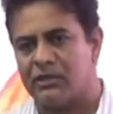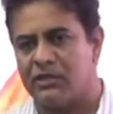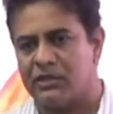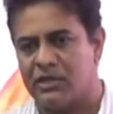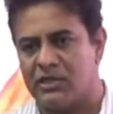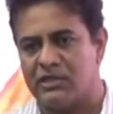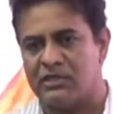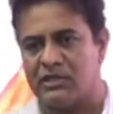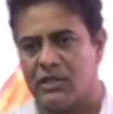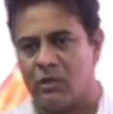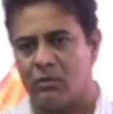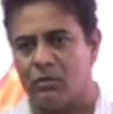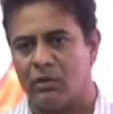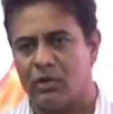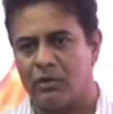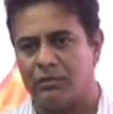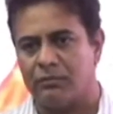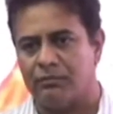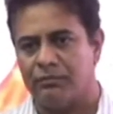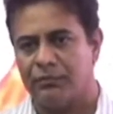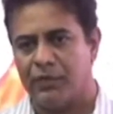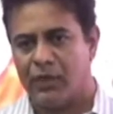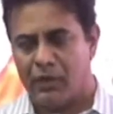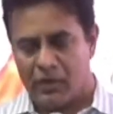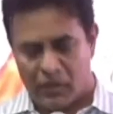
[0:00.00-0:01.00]
ప్రయత్నం చేస్తూ
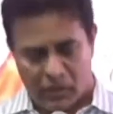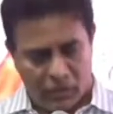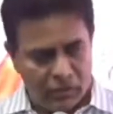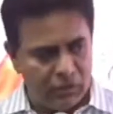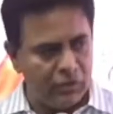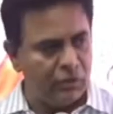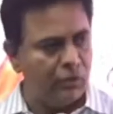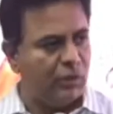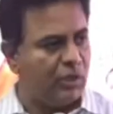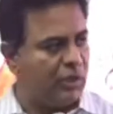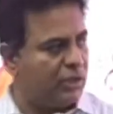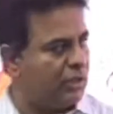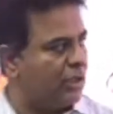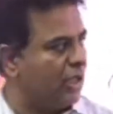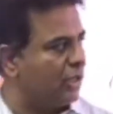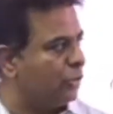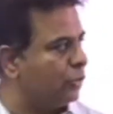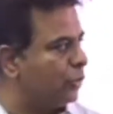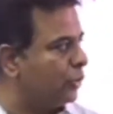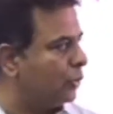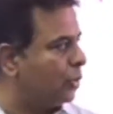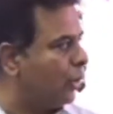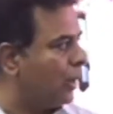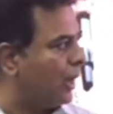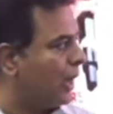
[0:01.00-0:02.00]
ఉన్నారు ఇది ఇది
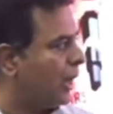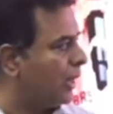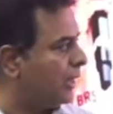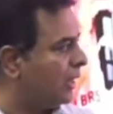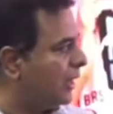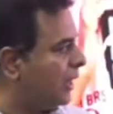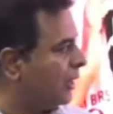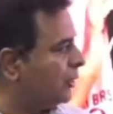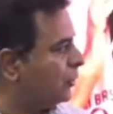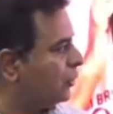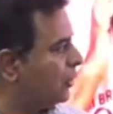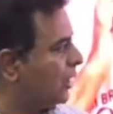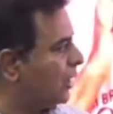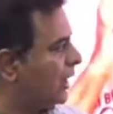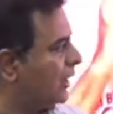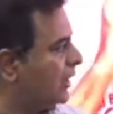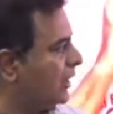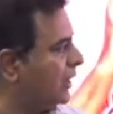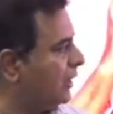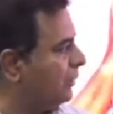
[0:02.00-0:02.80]
ఎందుకు డొల్లా అని నేను అంటున్నా